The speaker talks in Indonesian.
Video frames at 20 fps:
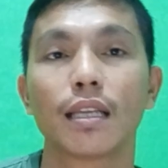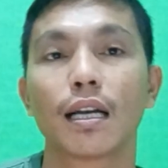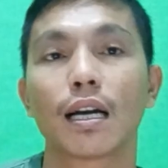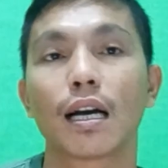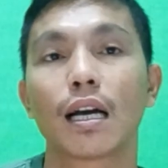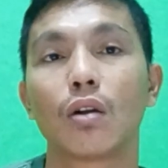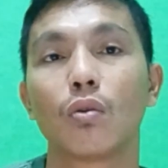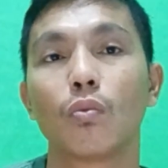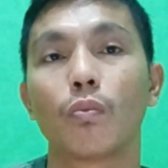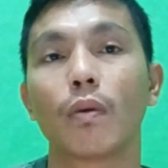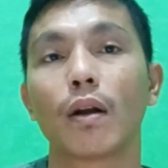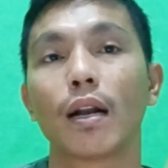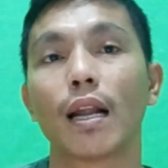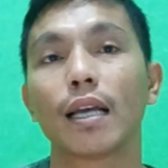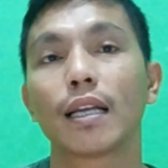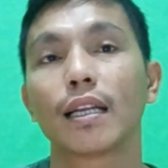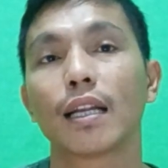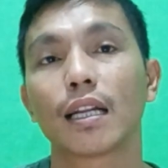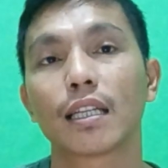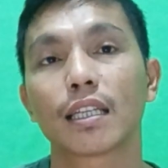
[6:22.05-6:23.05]
jangan lupa
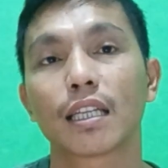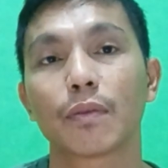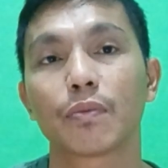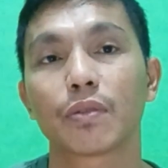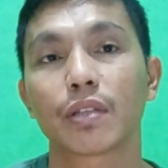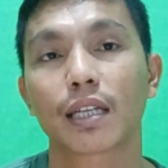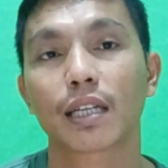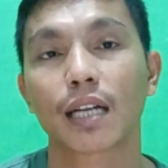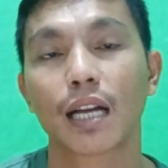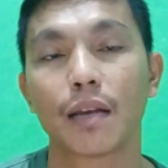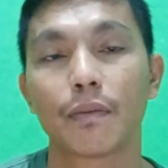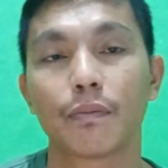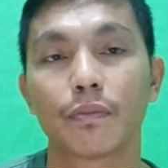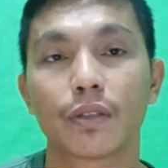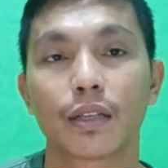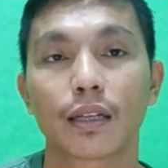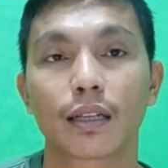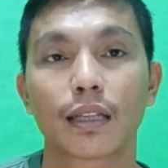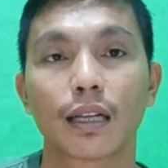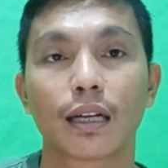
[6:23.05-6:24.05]
like dan subscribe
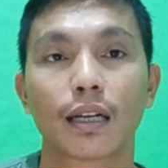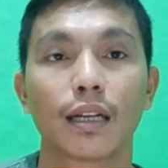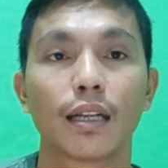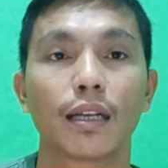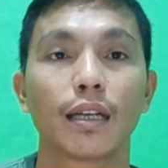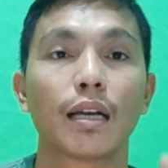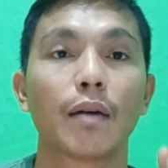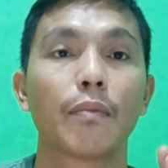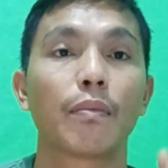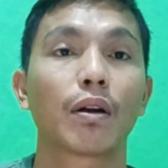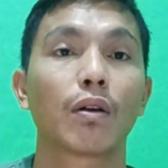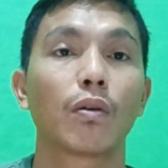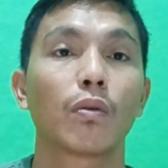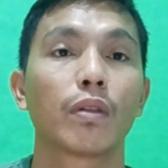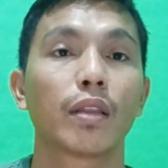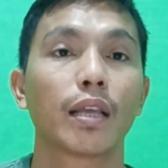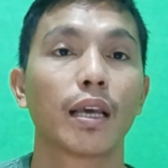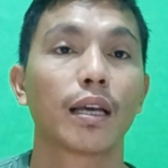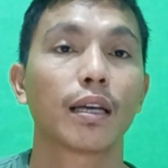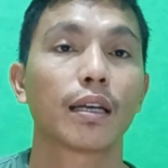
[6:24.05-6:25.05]
serta klik gambar
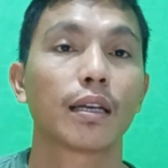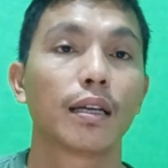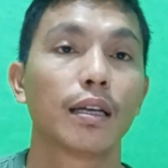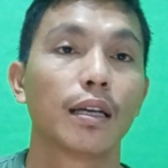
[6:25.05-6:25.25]
lonceng.